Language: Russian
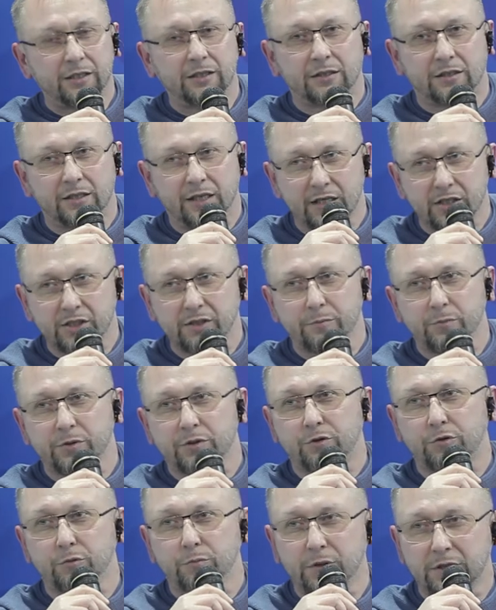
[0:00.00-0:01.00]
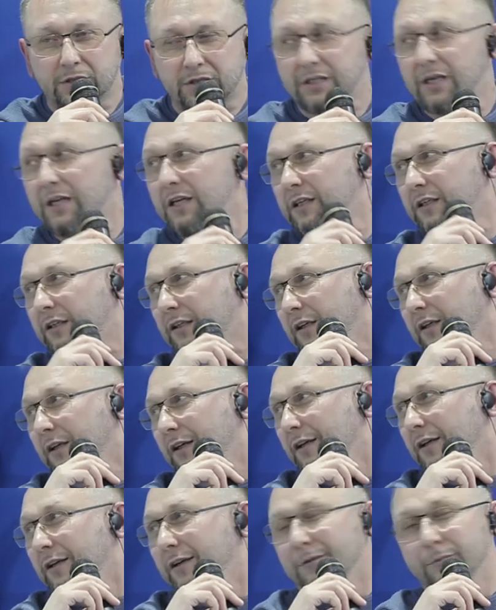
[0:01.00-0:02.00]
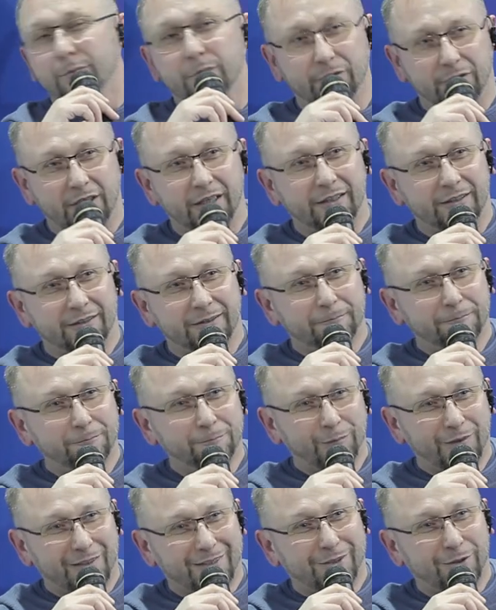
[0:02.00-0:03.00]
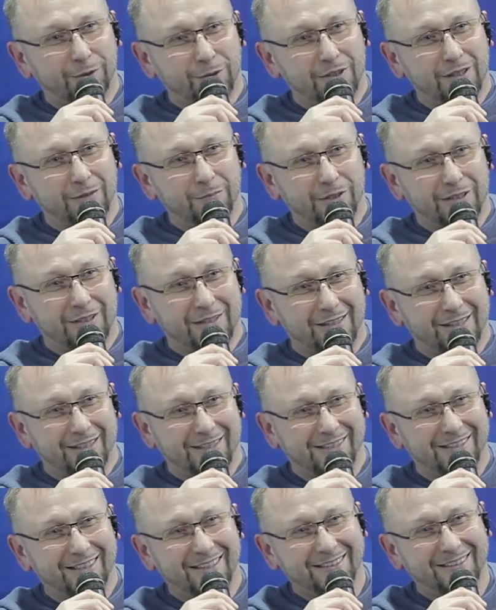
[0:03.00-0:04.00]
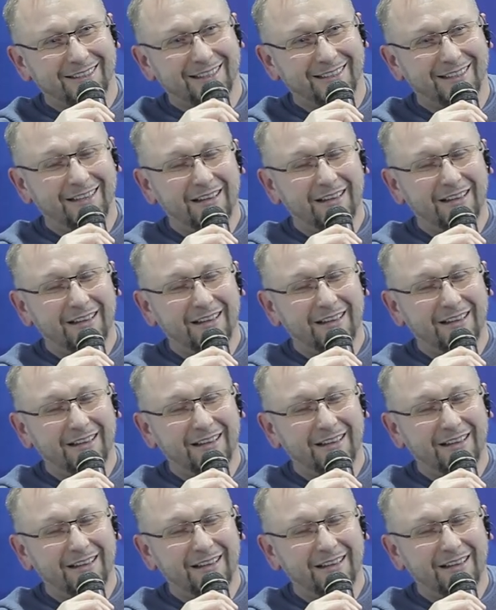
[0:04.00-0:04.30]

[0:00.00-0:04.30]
И даже без тюбетеек бывает, что самое страшное. Да?